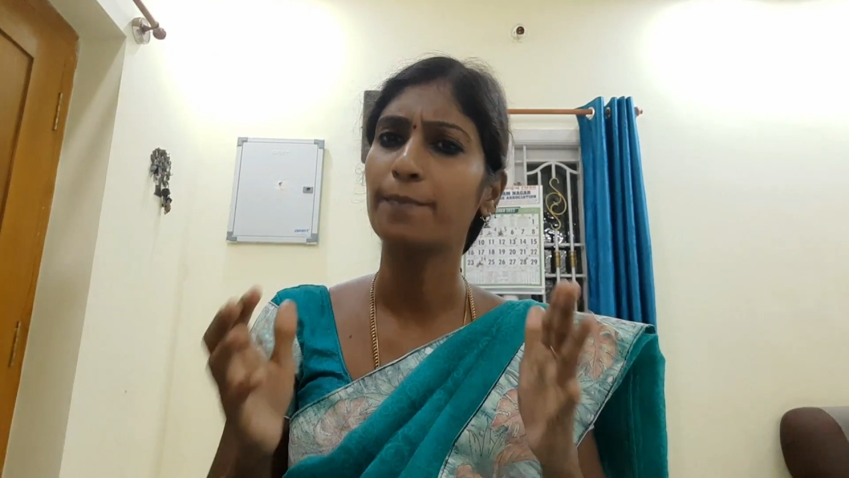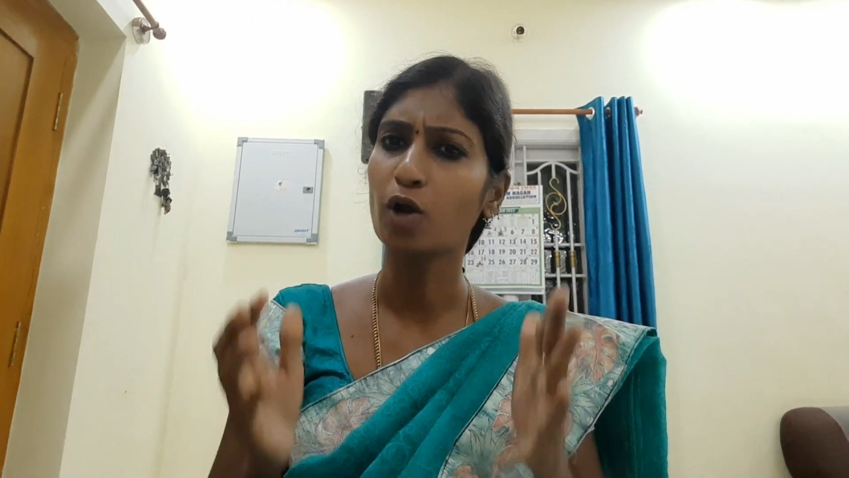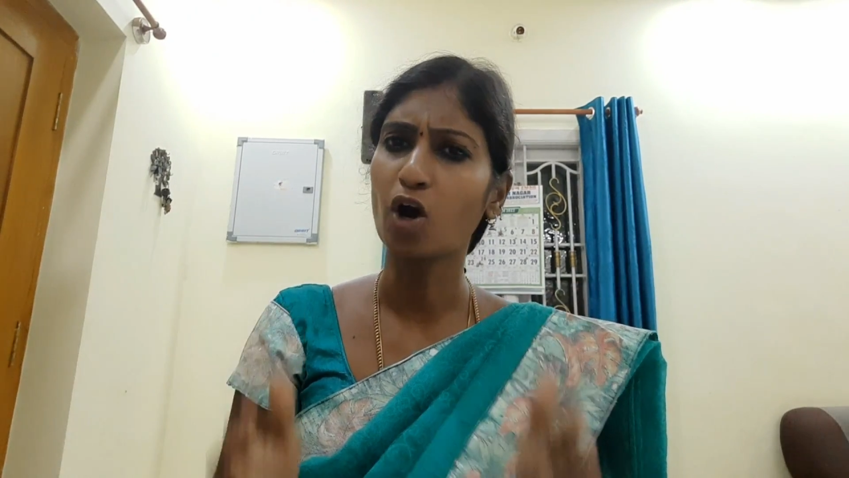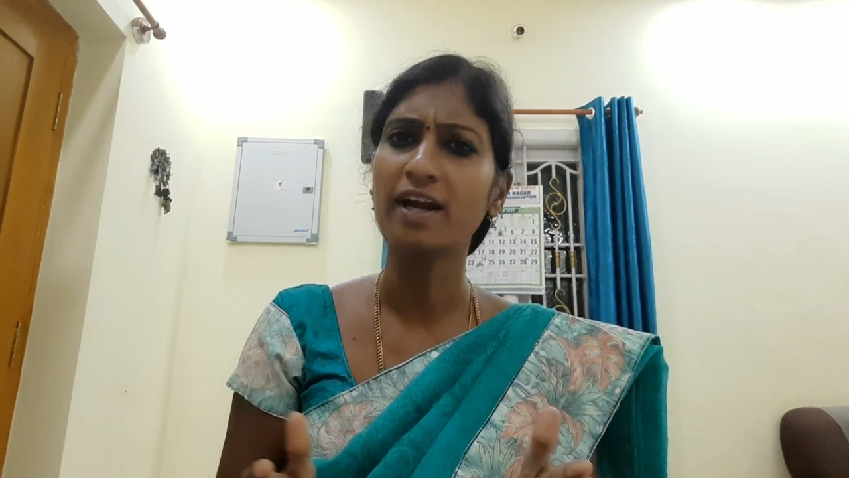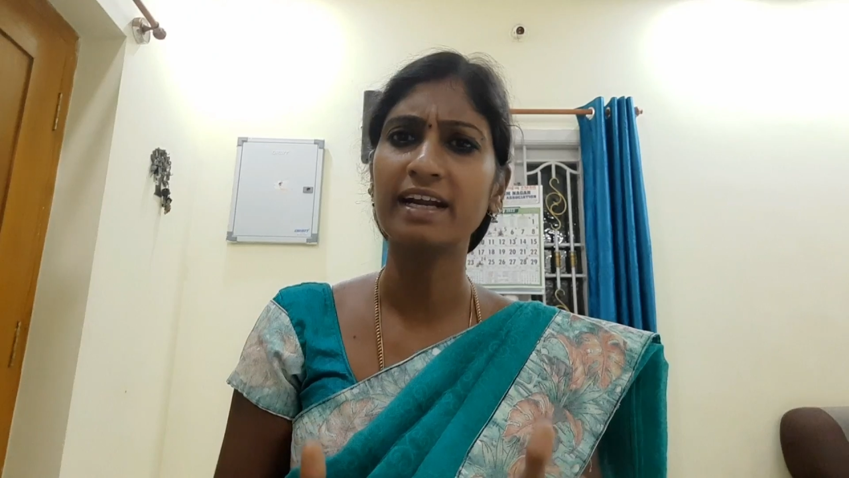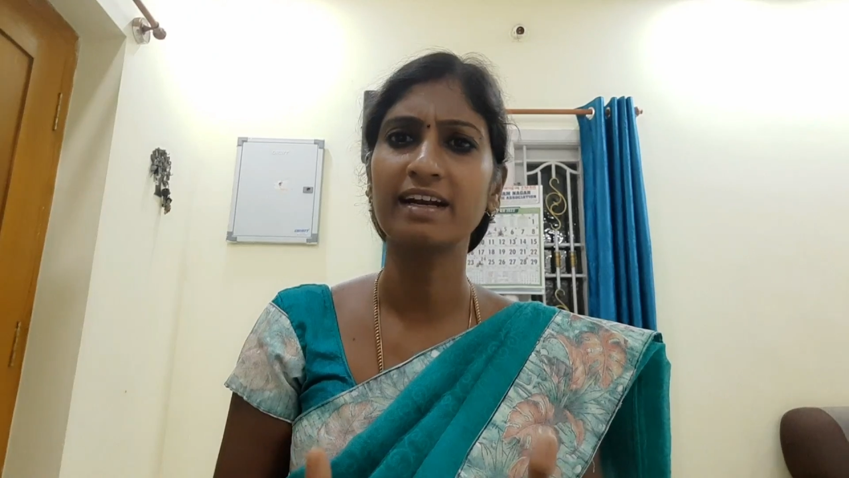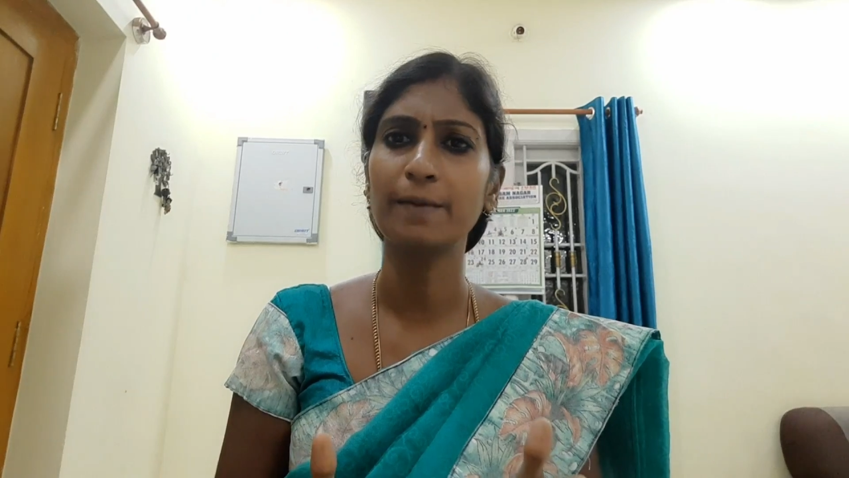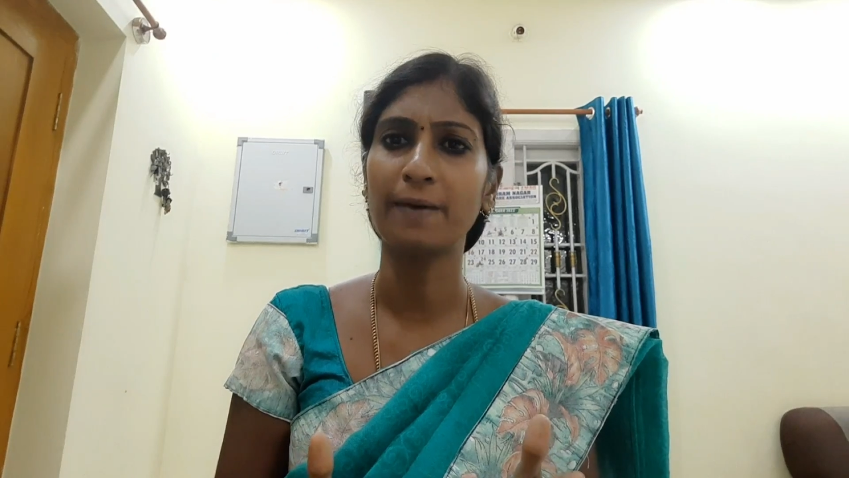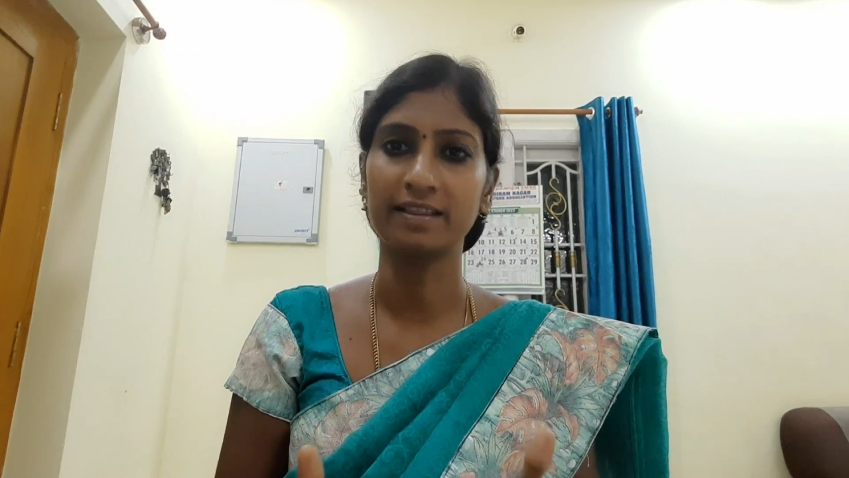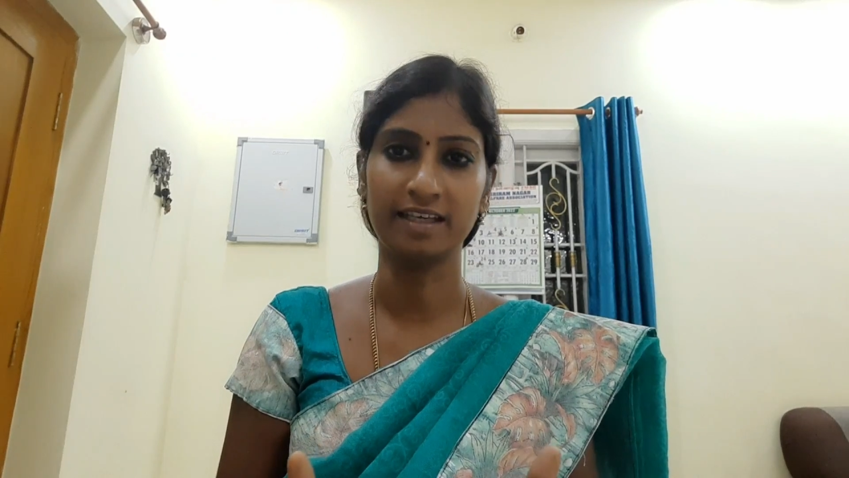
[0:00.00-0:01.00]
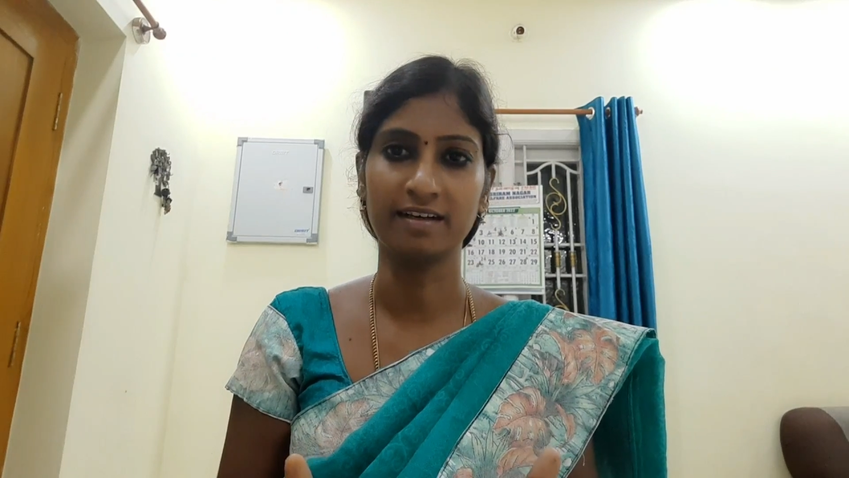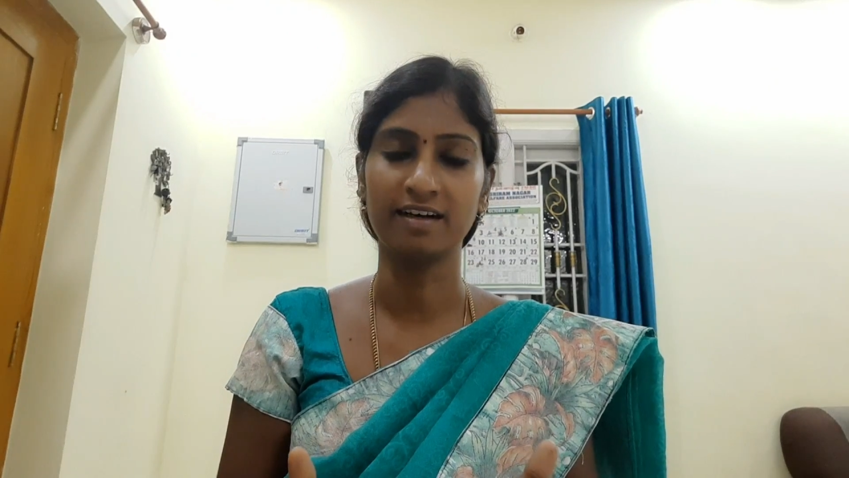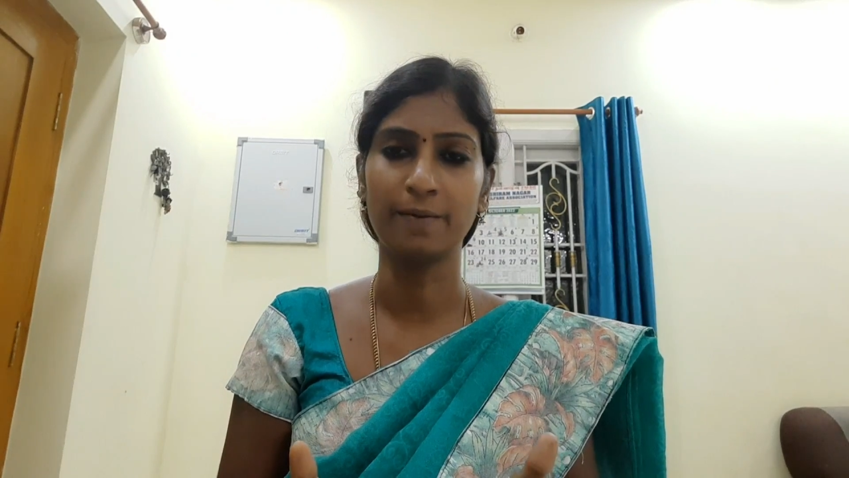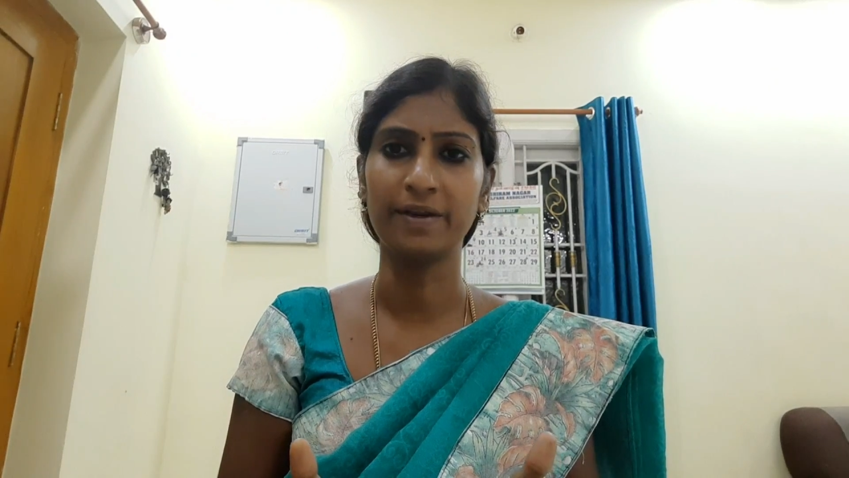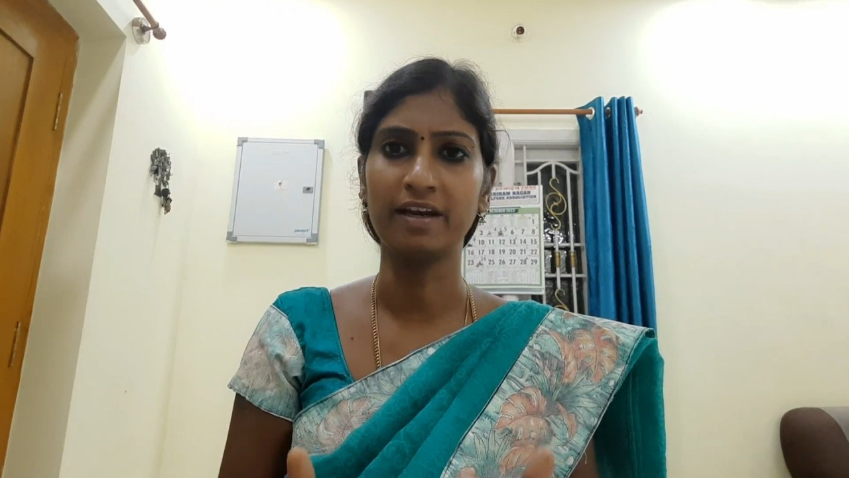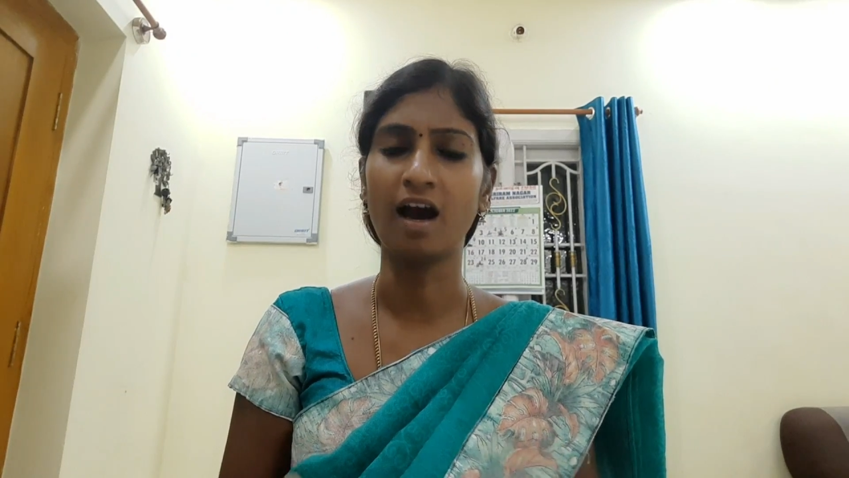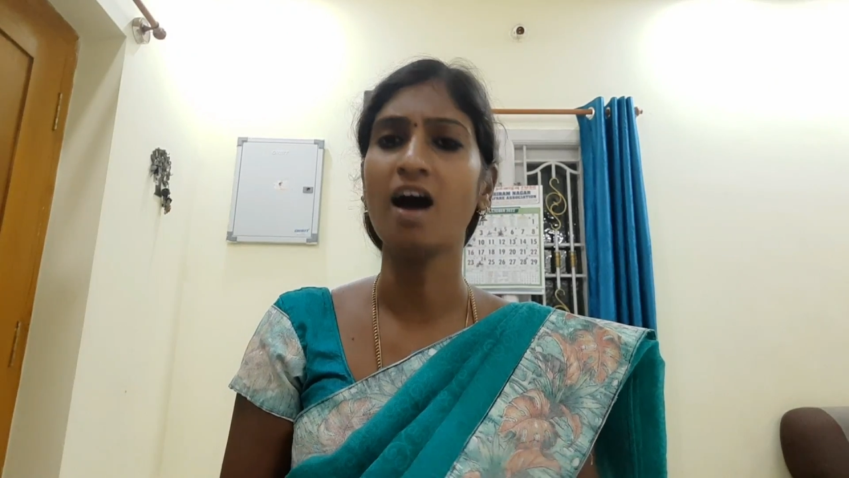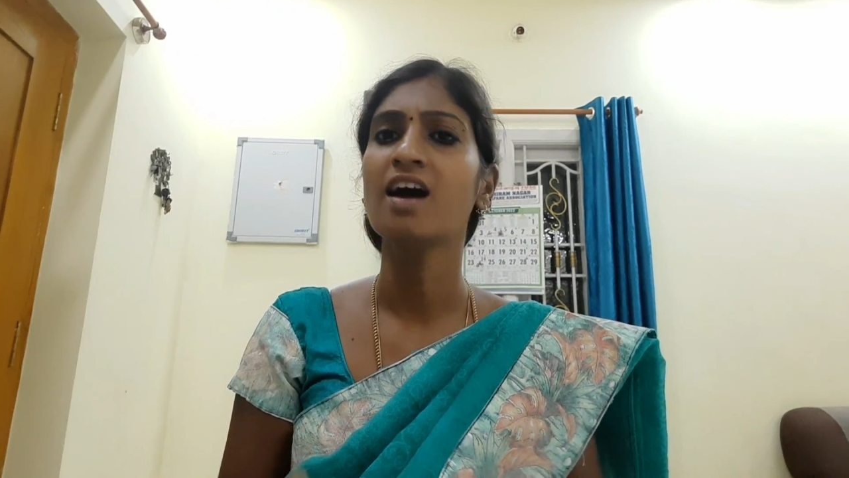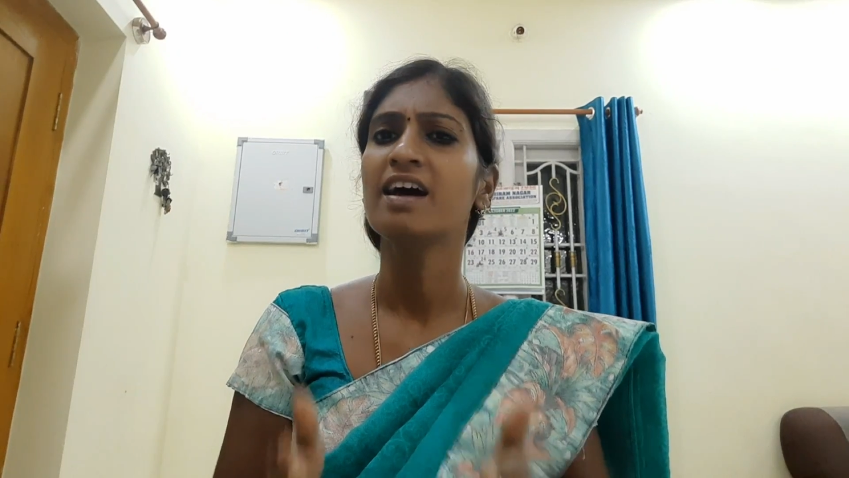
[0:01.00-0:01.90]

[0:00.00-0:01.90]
ப்ராடக்ட்லேயே பார்த்தீங்க அப்படின்னா